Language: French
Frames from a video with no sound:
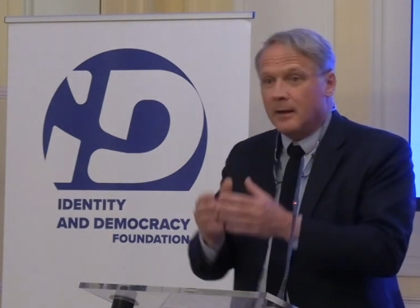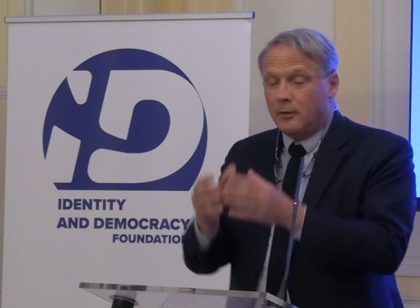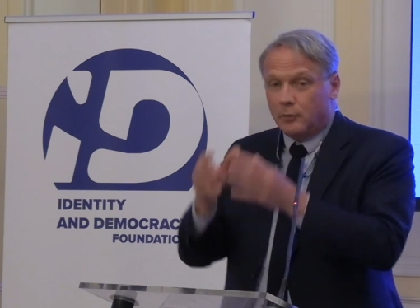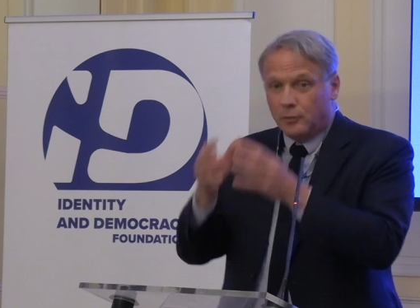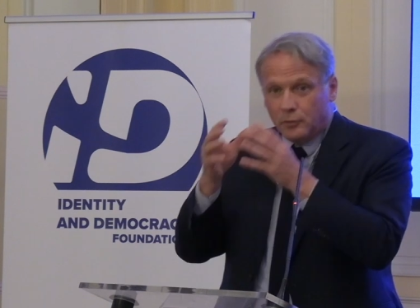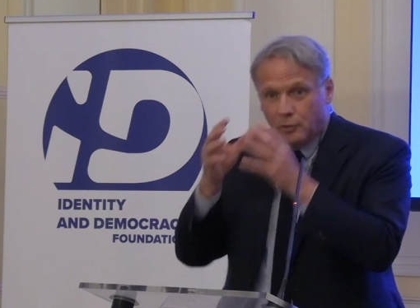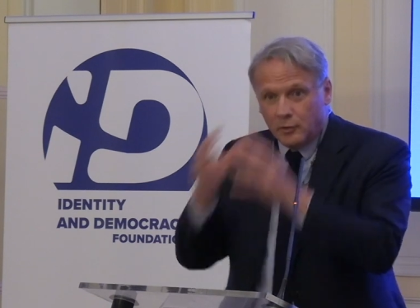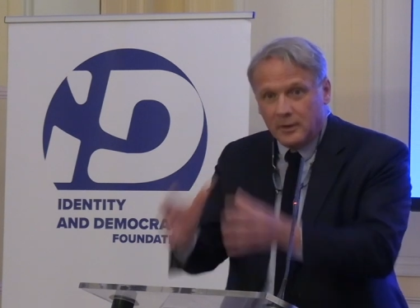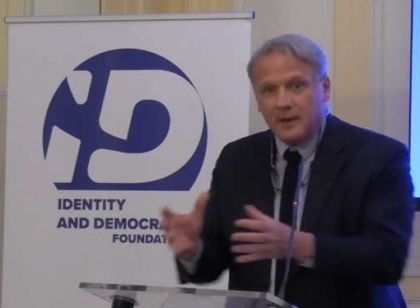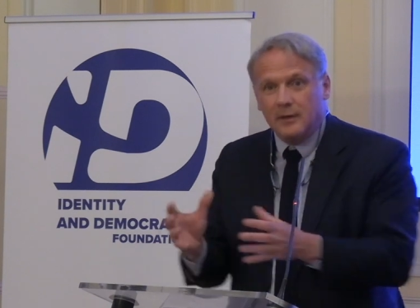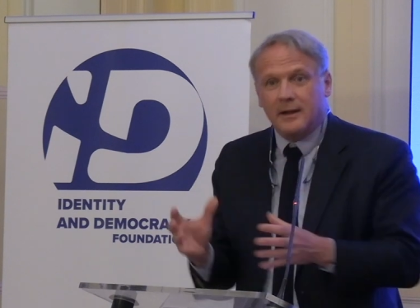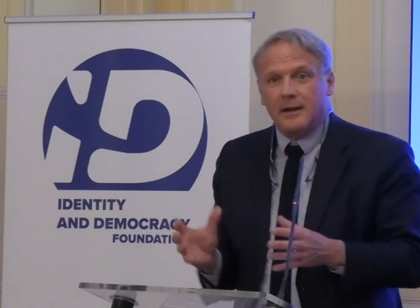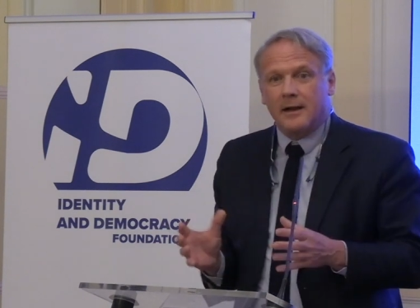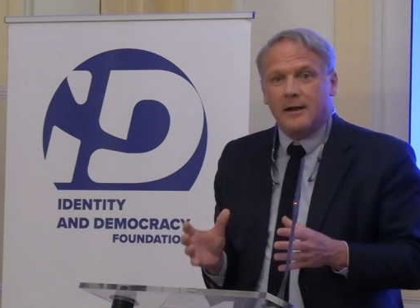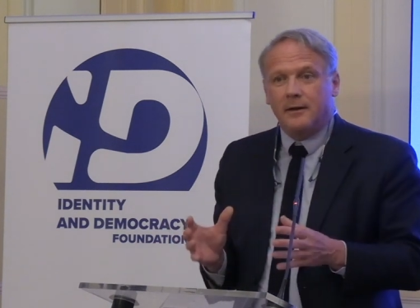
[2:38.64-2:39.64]
de donner une
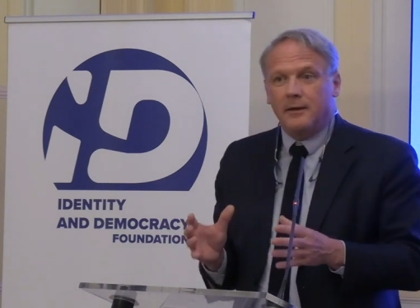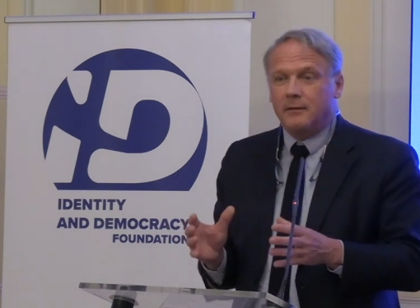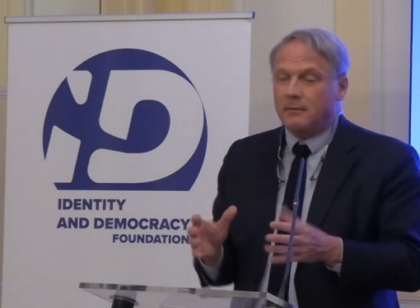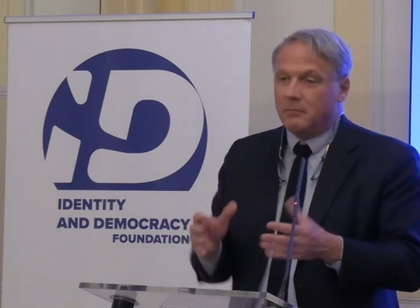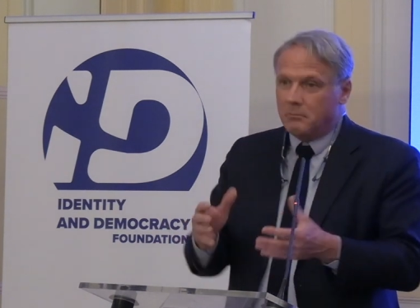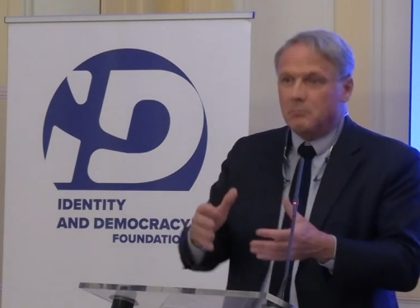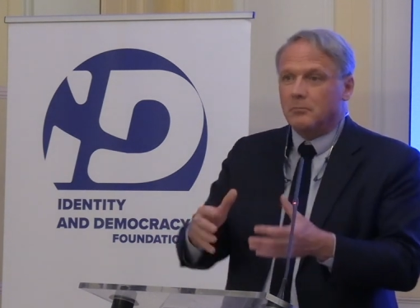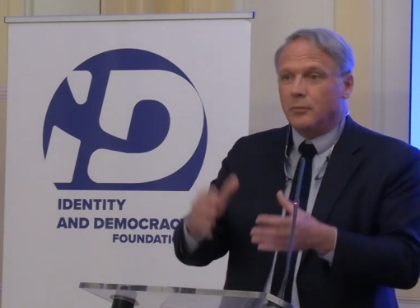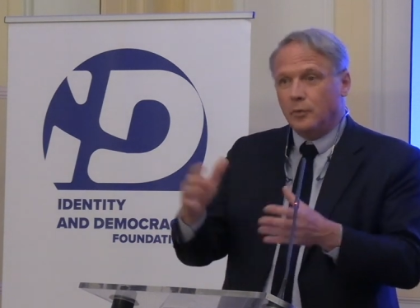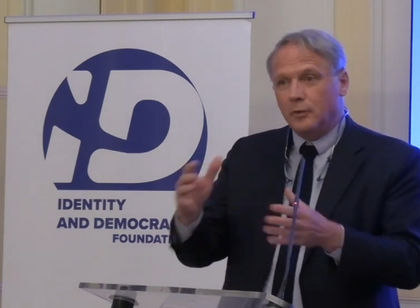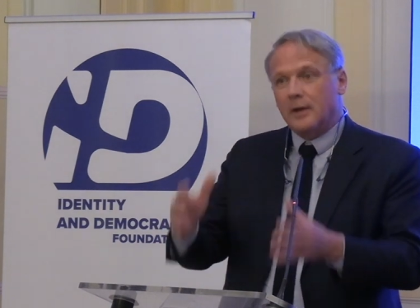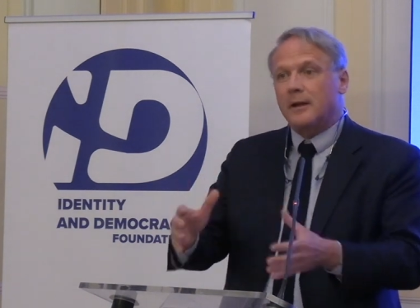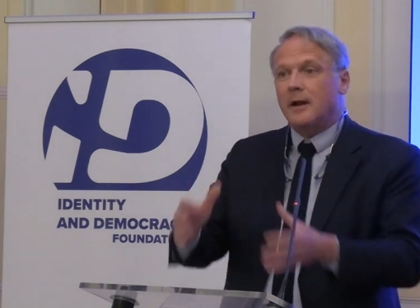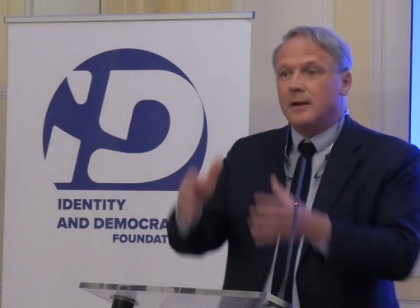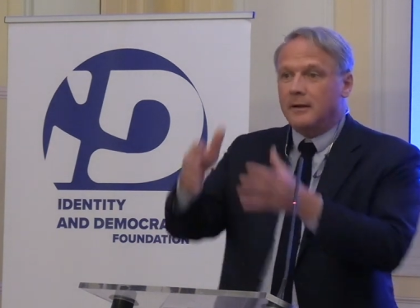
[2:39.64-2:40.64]
analyse, une
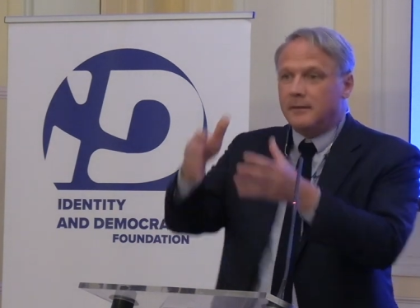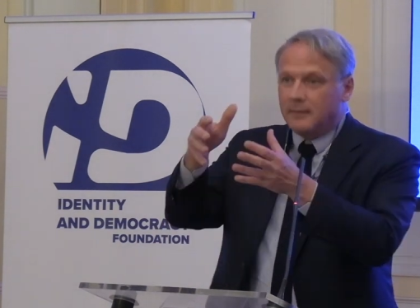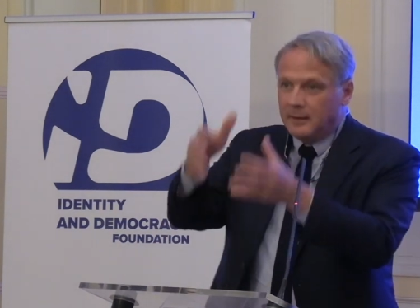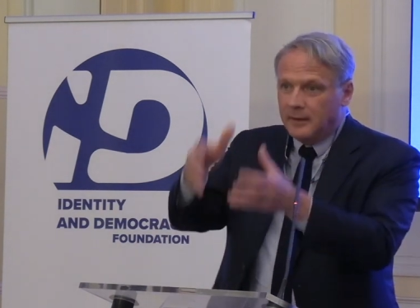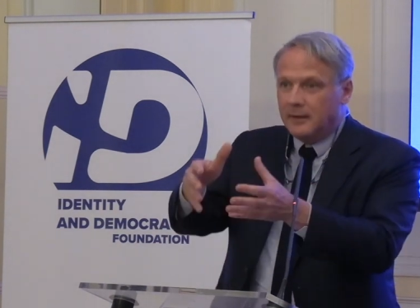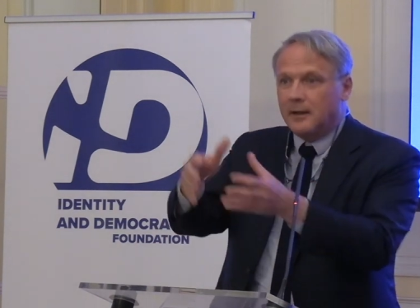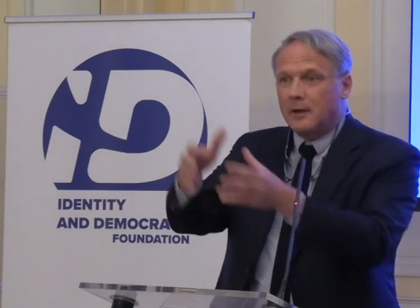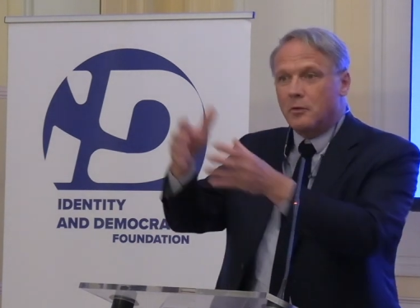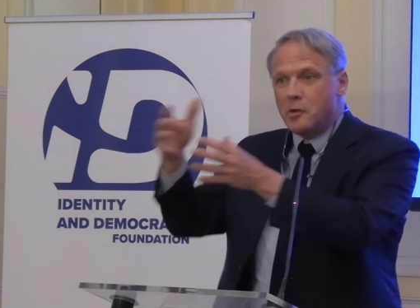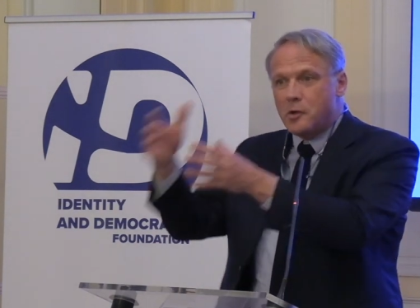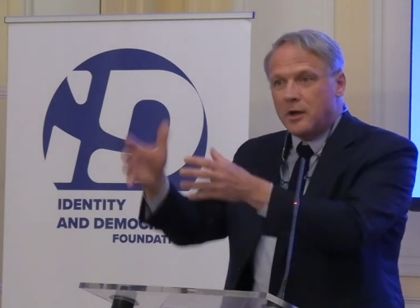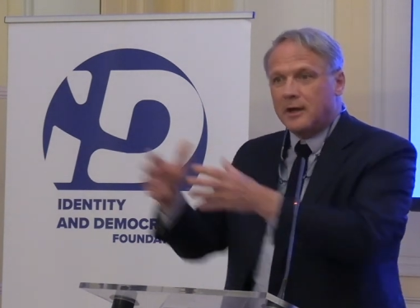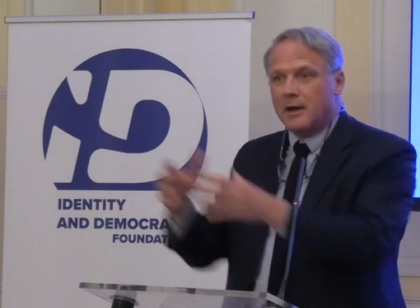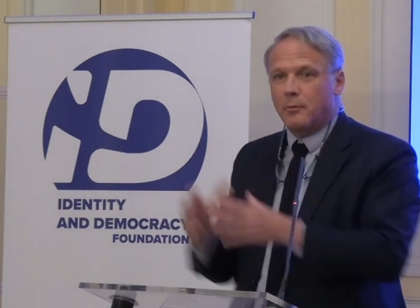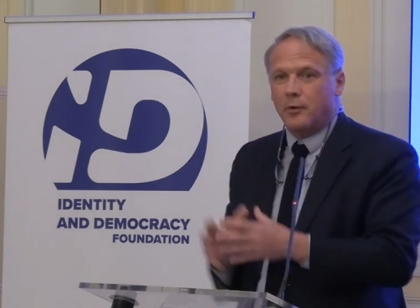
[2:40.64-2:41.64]
analyse
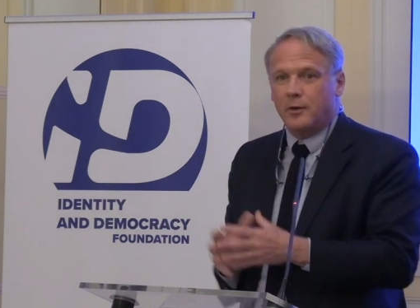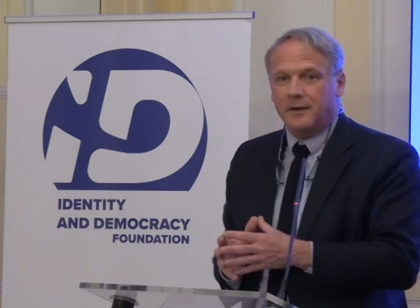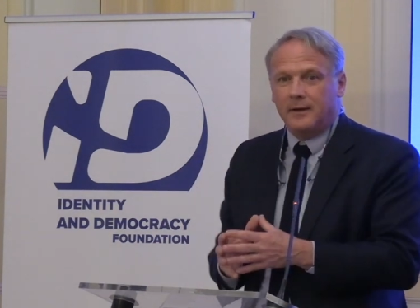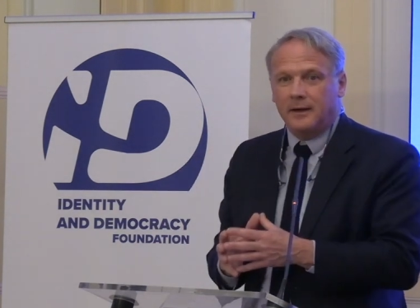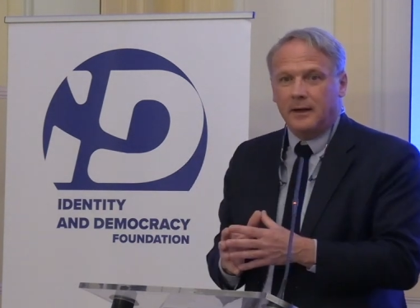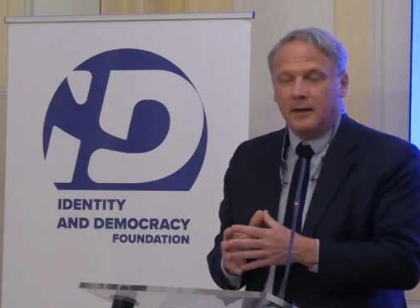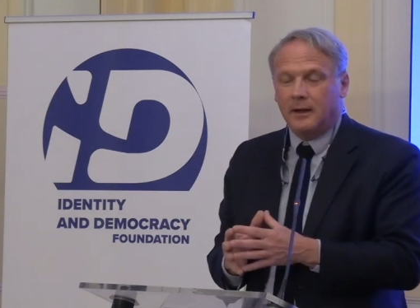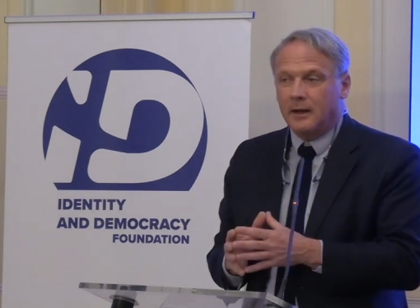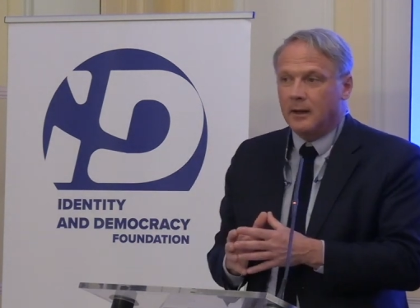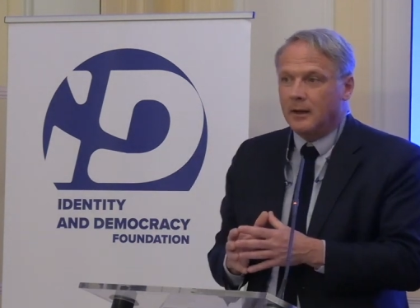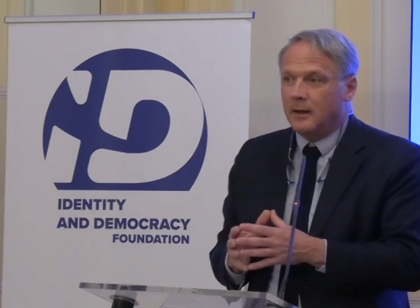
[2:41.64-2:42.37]
idéologique et politique,